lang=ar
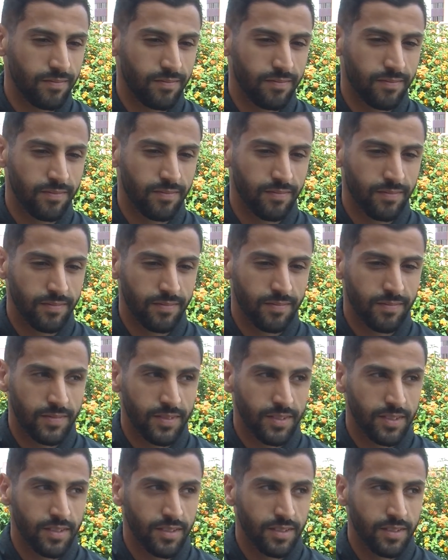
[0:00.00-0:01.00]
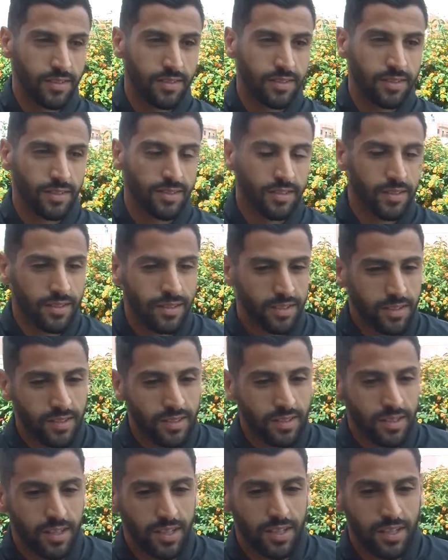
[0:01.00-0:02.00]
للجمهور المراكشي
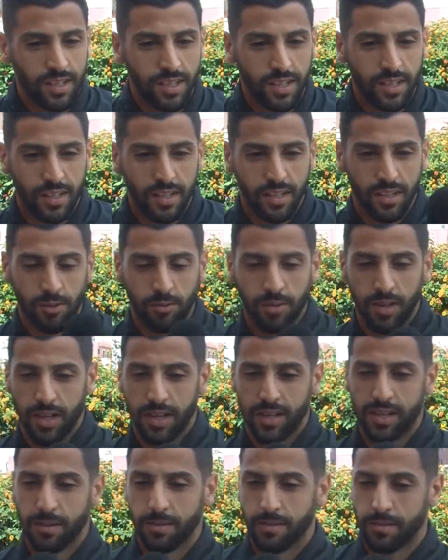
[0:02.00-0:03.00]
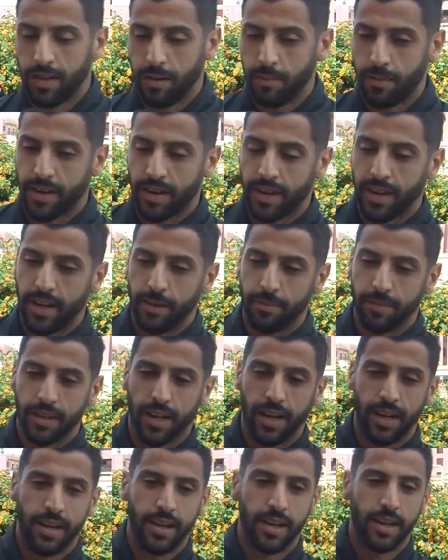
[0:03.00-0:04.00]
سي مجدي اول حاجه بسم الله الرحمن الرحيم
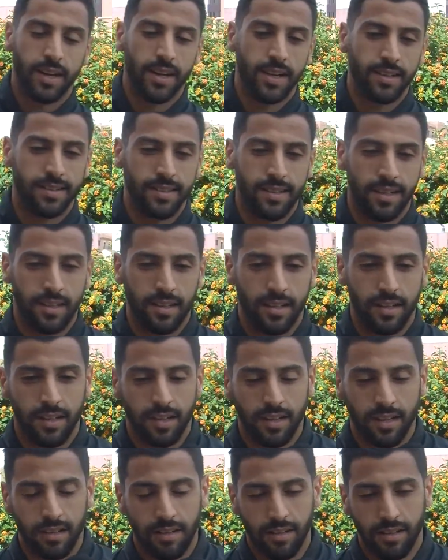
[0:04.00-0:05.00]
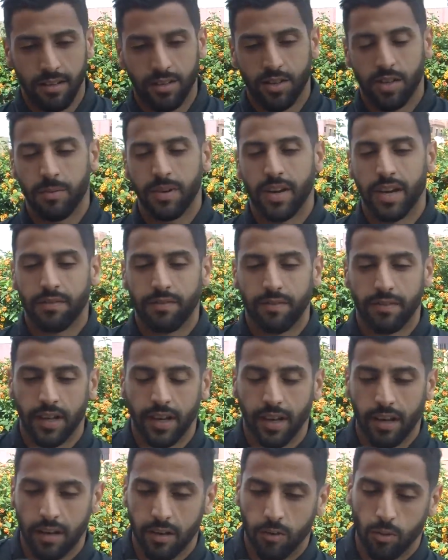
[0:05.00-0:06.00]
تحيه خاصه لجماهير
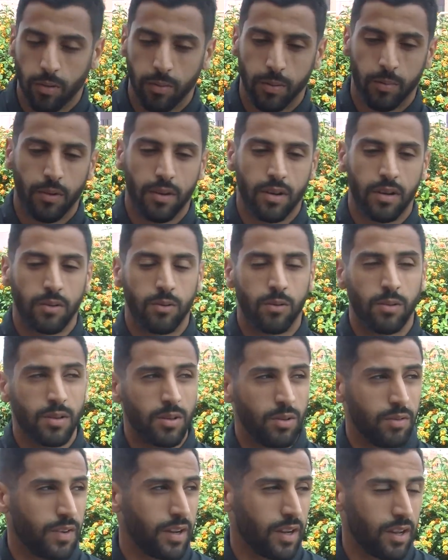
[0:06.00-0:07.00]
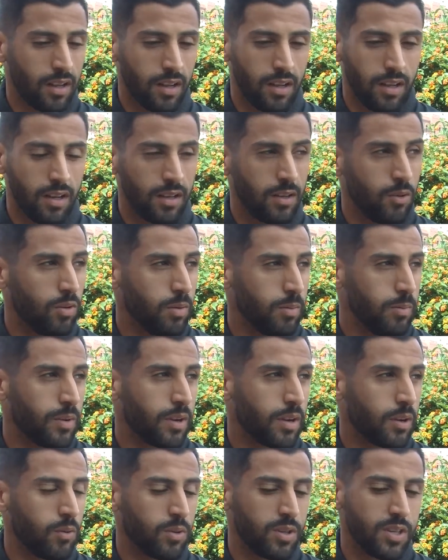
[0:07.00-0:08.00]
فريق الكوكب المراكشي وفريق الكوكب
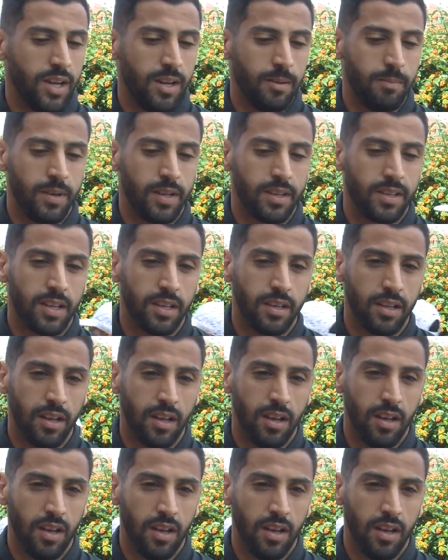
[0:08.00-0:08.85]
المراكشي عامه